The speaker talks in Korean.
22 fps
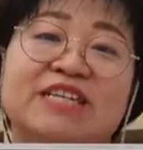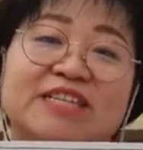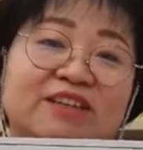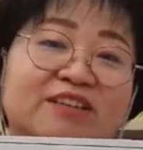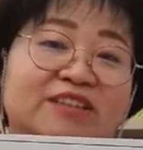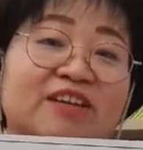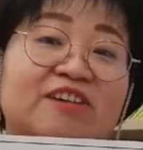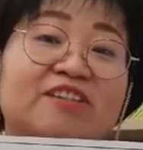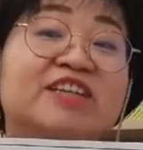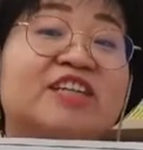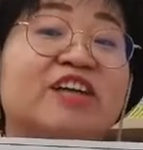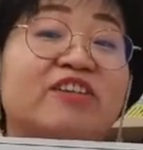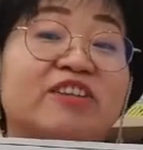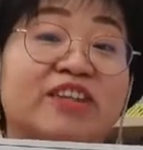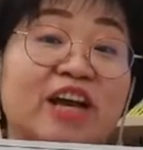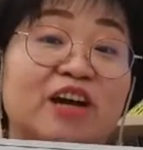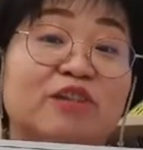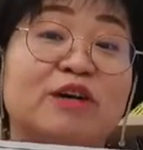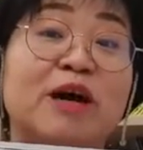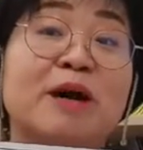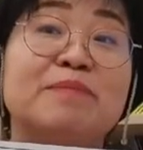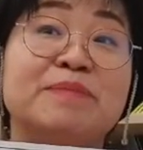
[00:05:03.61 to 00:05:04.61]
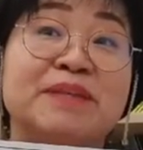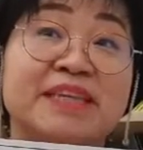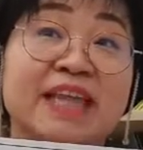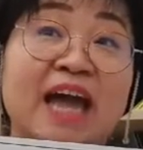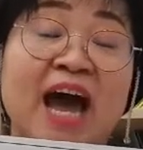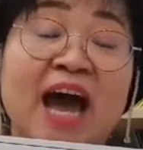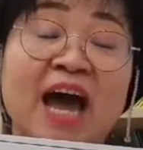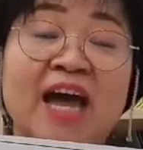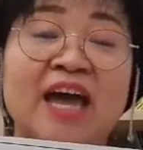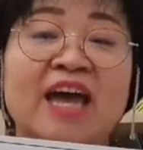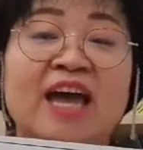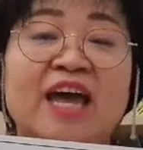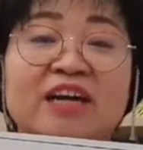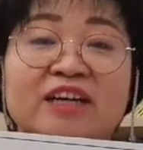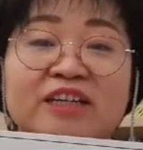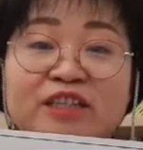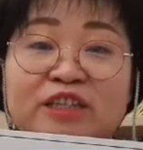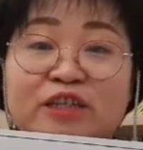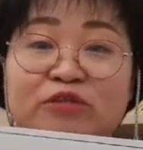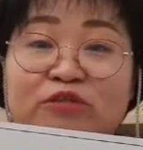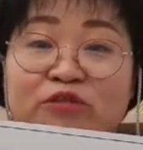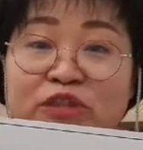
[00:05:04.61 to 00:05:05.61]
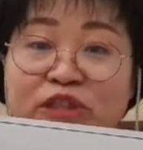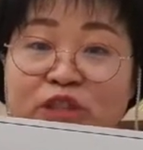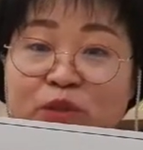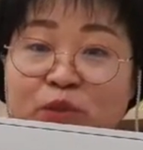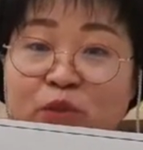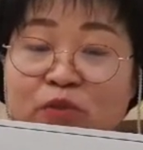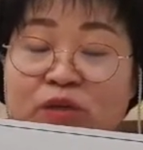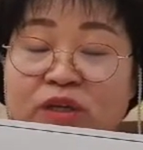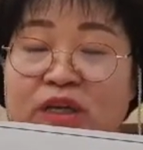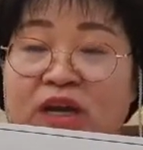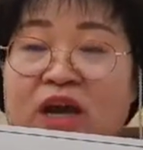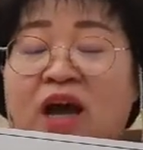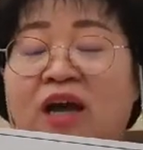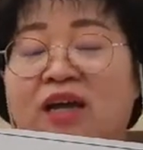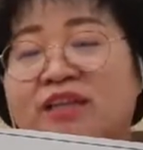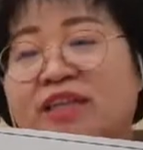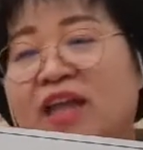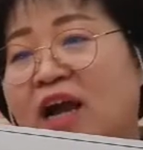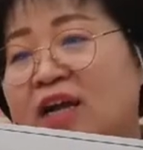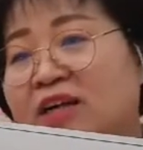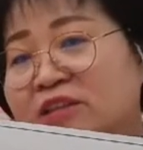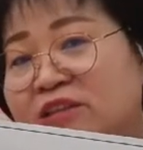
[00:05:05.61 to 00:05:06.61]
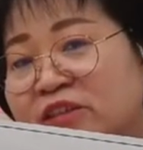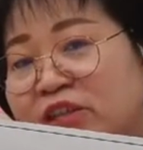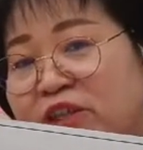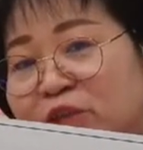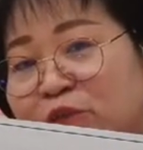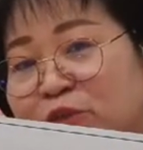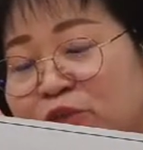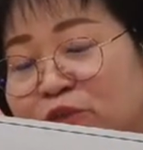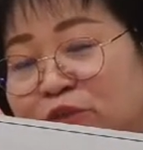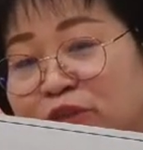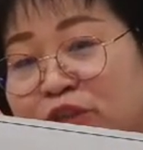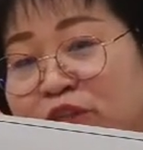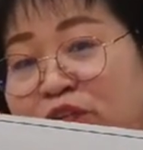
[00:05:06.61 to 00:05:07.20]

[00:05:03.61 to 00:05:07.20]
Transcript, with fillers: 있어서 그렸다고 합니다. 그리고 이 토끼가 당근을